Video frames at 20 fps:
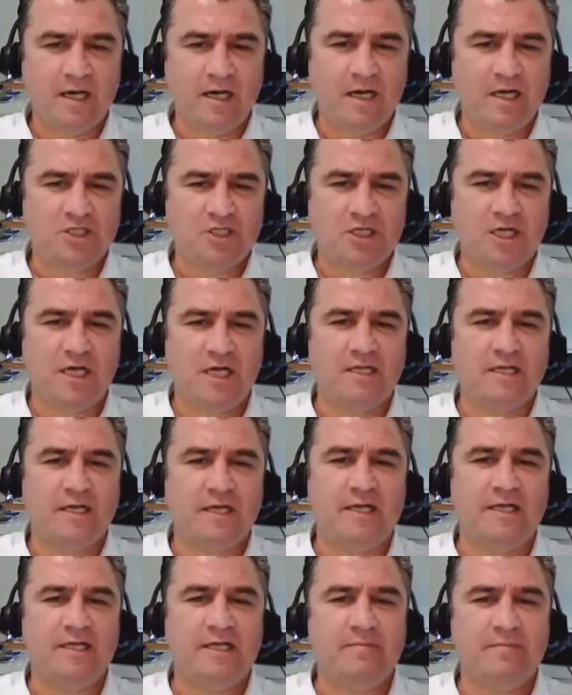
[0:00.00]
daha
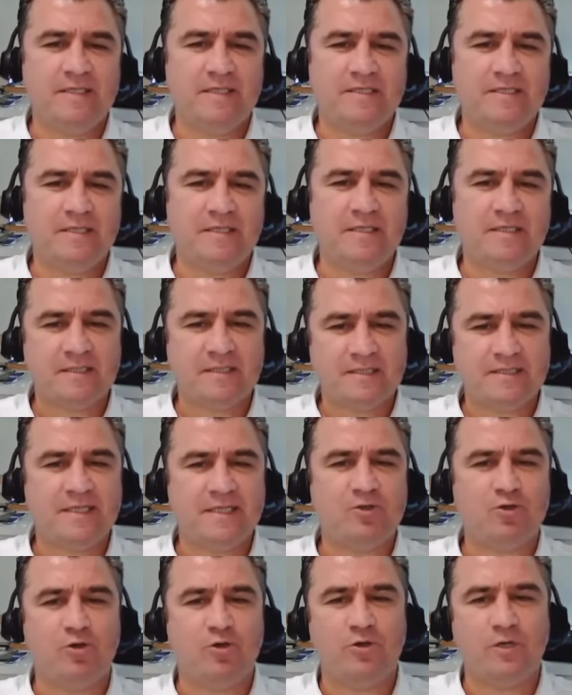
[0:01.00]
aşağılara inmesinin
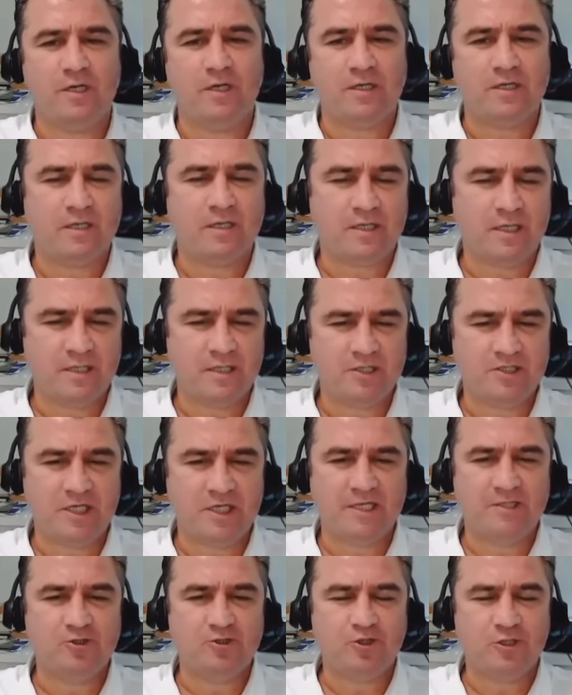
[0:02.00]
kısa doğru
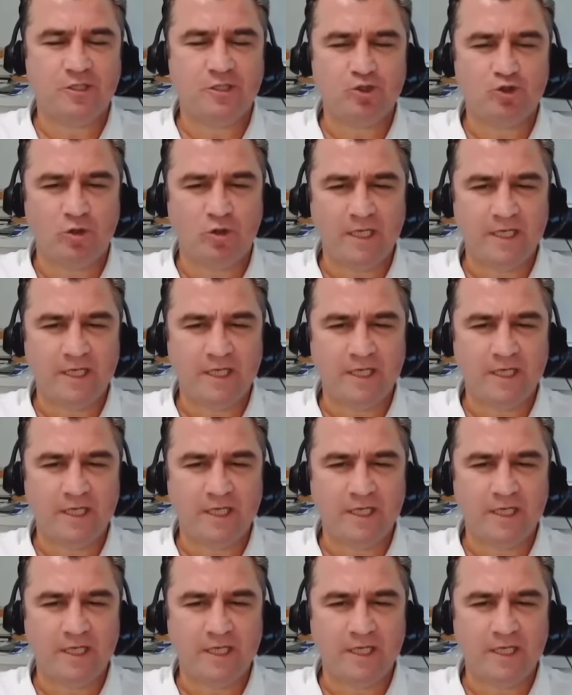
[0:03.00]
kalacağını düşünüyoruz.